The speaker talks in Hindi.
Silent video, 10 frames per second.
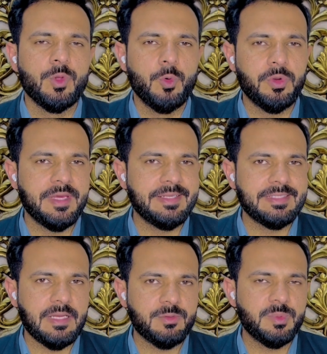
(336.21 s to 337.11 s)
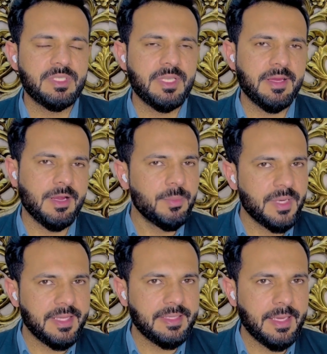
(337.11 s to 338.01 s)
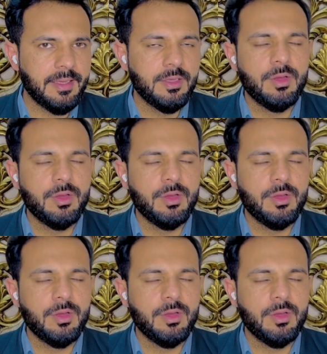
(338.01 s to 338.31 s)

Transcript: उनके रिज़र्व भी इतने कम नहीं हैं